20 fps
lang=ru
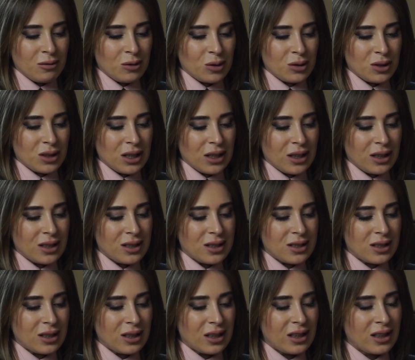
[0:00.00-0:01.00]
вот до
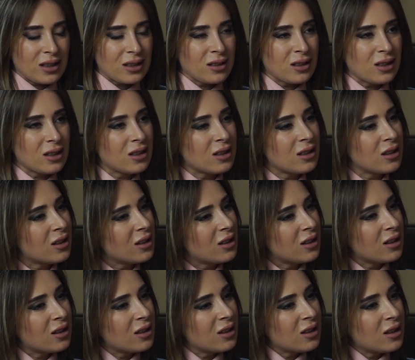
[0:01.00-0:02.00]
этих лет –
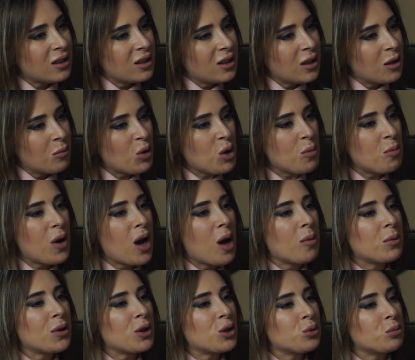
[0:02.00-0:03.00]
мой
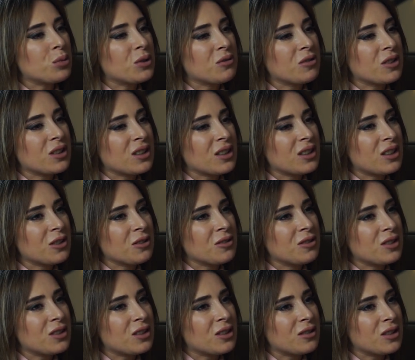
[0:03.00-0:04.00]
папа любит
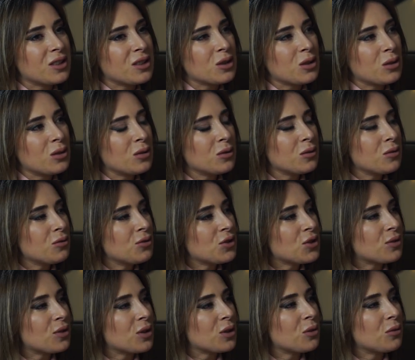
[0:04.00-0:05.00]
фотографировать. Он в
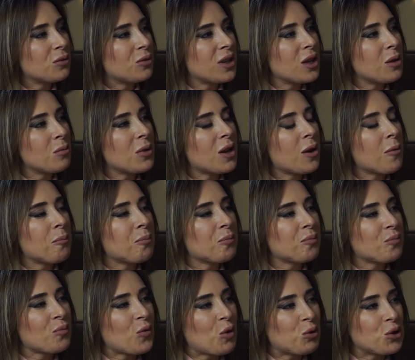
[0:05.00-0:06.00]
свое время
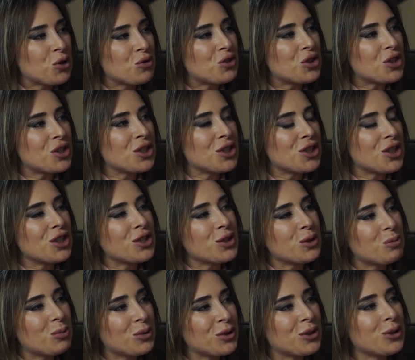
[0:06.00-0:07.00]
в
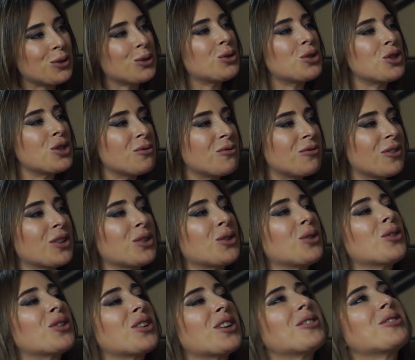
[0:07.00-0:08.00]
университете был лучшим
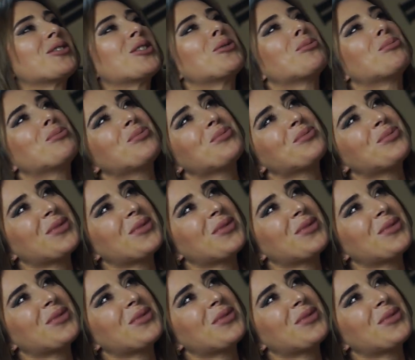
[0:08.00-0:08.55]
фотографом.